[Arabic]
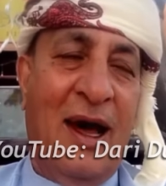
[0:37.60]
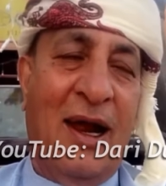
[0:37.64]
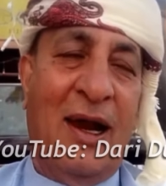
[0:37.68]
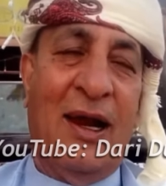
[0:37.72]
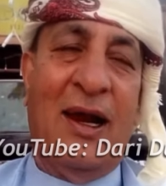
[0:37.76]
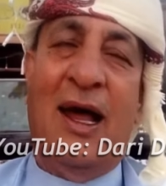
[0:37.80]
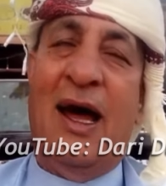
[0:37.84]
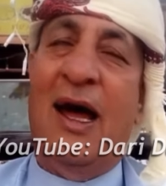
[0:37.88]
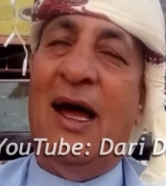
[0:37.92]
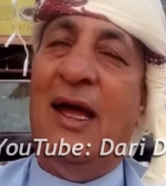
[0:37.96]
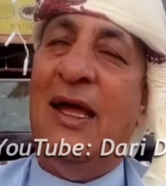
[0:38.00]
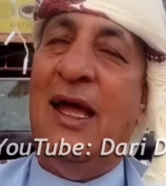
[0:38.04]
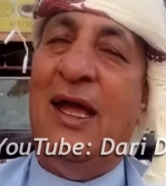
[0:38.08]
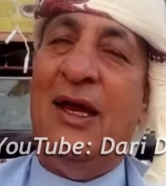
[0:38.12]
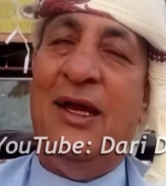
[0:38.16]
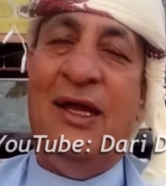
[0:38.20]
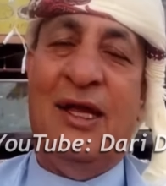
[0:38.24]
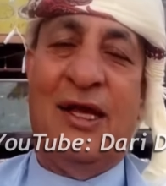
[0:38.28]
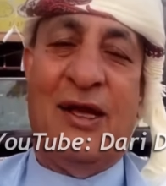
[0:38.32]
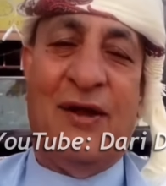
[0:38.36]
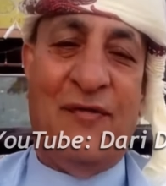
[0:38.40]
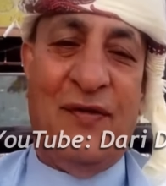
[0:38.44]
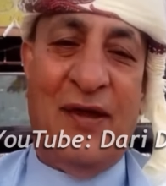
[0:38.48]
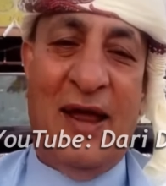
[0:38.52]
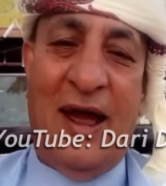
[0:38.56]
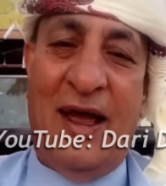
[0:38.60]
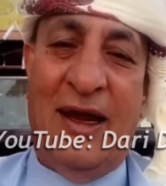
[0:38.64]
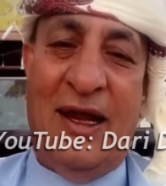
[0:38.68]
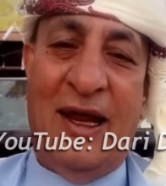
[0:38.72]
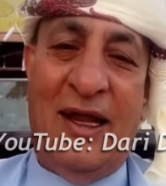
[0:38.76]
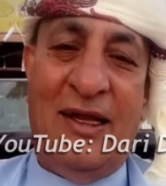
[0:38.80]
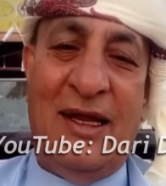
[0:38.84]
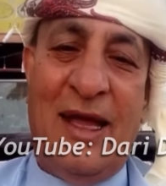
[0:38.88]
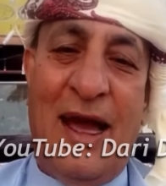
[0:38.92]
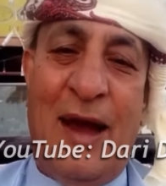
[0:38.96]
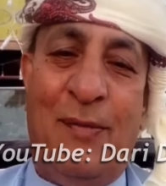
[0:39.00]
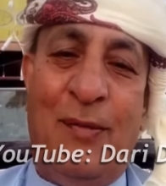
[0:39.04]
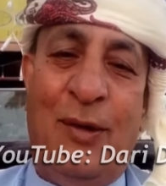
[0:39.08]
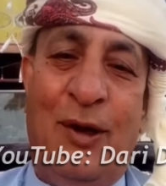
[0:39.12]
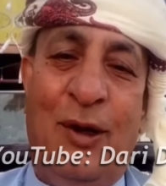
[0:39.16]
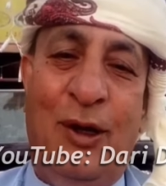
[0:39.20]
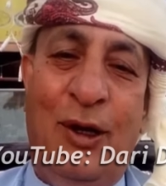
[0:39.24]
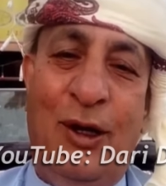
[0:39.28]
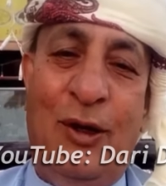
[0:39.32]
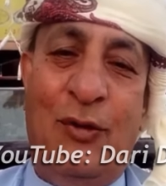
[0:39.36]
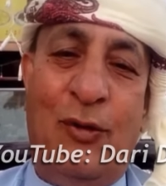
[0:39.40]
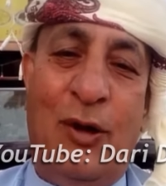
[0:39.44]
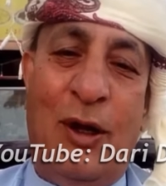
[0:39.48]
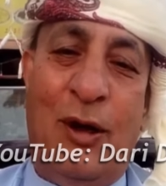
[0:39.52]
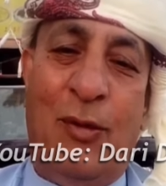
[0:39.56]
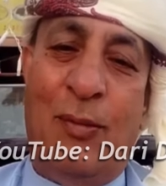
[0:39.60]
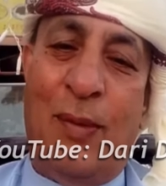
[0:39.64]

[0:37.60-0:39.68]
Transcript: الله يهنيكم في هاي الأيام الحلوة